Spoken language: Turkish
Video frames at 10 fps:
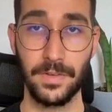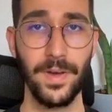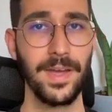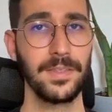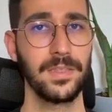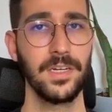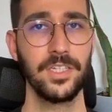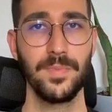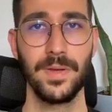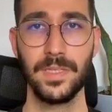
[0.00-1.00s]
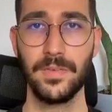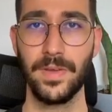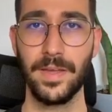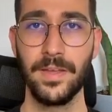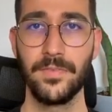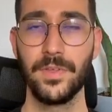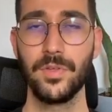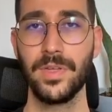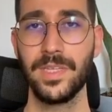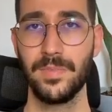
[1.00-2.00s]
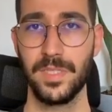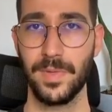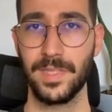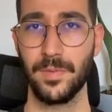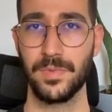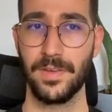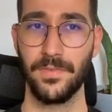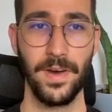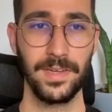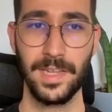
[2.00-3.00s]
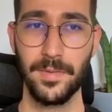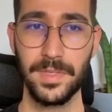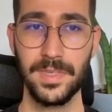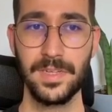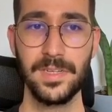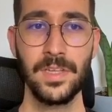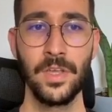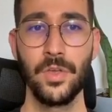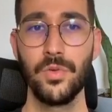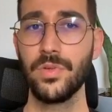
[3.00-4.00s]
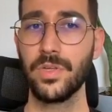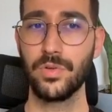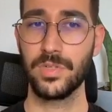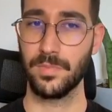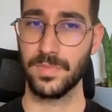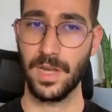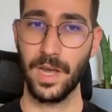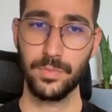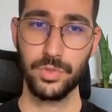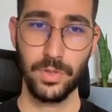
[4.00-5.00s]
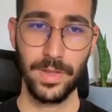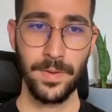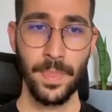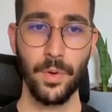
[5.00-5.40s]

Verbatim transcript: Fakat danışmanlık ve video eğitim hizmetlerimizden faydalanmadıysanız üyelik ücretimiz 60 dolar.